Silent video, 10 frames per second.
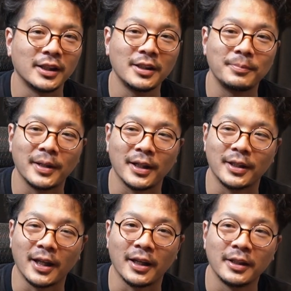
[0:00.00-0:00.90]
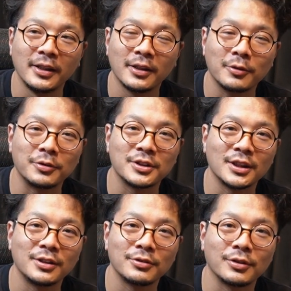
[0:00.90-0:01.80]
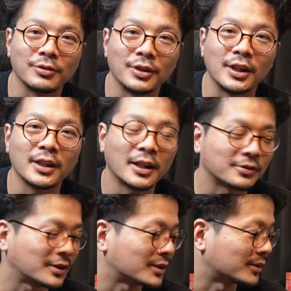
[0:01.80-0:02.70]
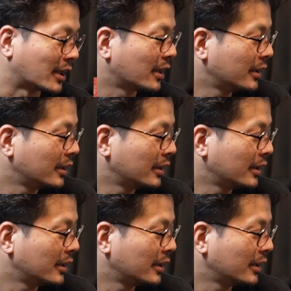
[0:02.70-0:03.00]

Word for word: eBay で個人輸入一択ですね